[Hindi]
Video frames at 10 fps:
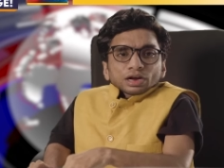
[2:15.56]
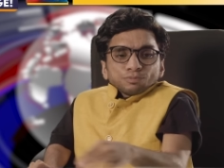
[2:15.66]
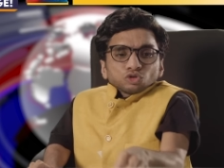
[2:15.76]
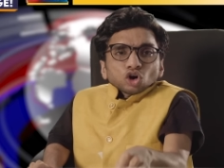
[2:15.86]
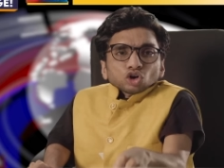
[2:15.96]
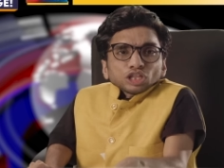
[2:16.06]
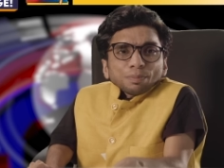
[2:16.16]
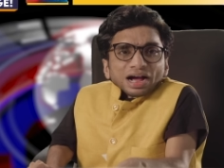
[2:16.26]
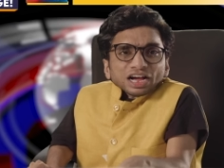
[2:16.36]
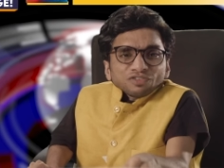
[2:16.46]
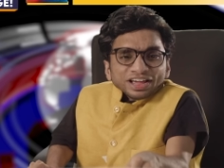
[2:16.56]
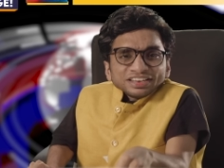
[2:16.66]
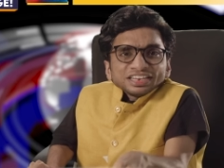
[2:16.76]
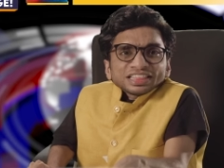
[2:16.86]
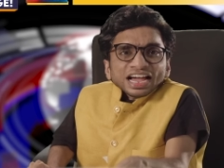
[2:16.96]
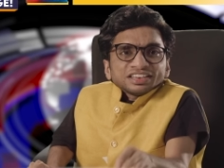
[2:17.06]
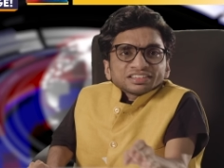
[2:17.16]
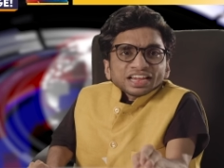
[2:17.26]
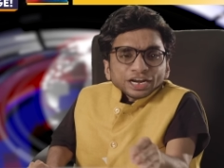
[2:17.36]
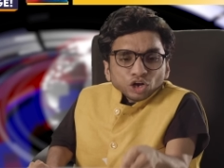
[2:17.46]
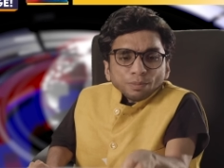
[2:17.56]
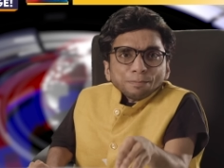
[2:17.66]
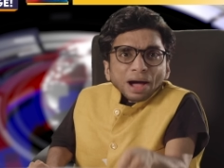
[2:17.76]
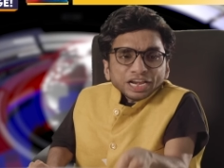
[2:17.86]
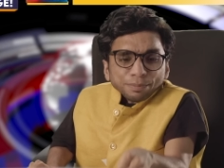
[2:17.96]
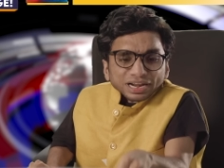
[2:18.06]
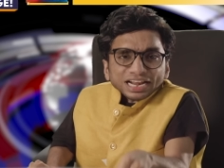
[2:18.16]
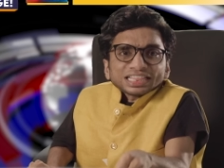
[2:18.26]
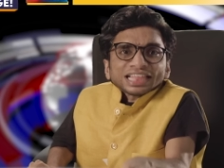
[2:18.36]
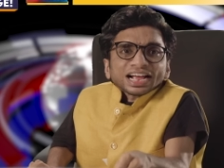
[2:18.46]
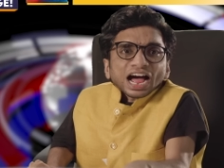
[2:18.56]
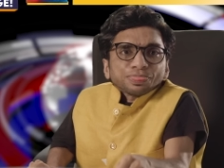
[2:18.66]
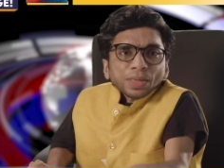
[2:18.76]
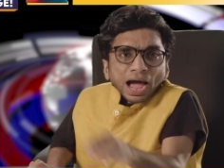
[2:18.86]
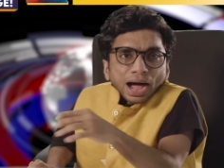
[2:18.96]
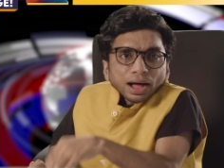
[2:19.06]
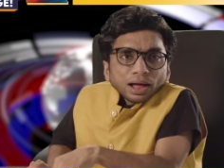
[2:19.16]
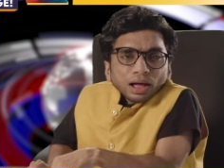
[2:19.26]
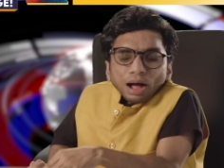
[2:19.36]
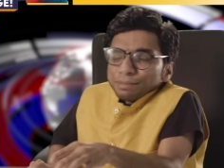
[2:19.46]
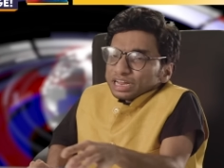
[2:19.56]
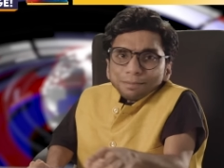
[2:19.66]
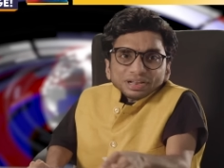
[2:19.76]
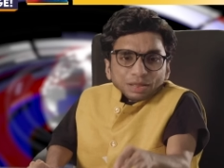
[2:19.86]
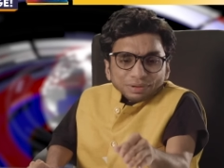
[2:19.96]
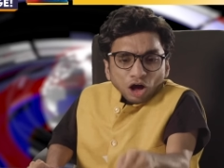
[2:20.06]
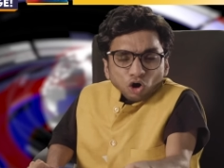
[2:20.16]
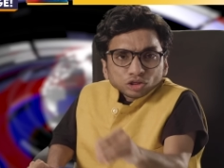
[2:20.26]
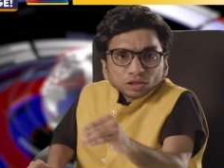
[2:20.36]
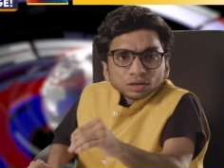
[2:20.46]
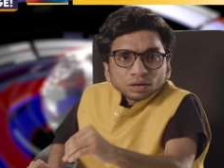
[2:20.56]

कमजोर को दबाकर वही जीता है जिसकी हड्डियों में पानी भरा रहता है काप्या अब मेरा मतलब राउत